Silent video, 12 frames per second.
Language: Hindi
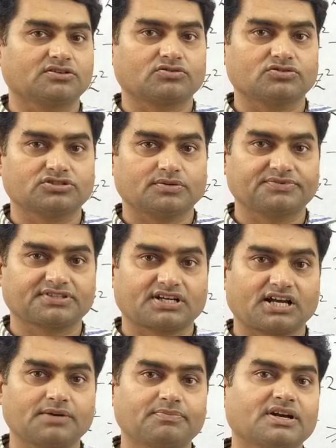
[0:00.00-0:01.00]
को सब्सक्राइब
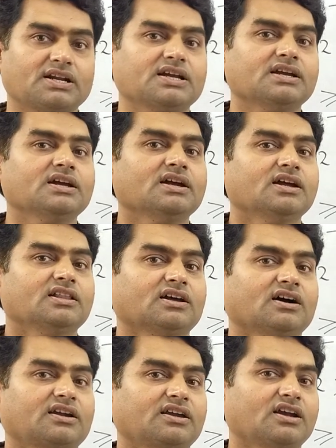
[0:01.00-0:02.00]
करें
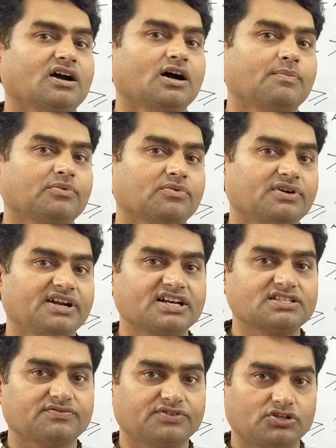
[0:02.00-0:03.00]
ताकि आपको नेक्स्ट
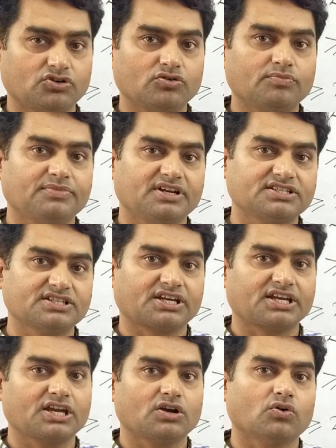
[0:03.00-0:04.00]
वीडियो मिल सके
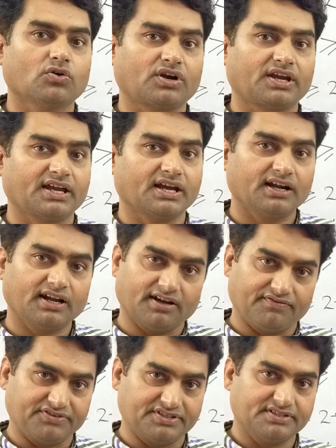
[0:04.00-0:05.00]
ओके अल्लाह हाफिज़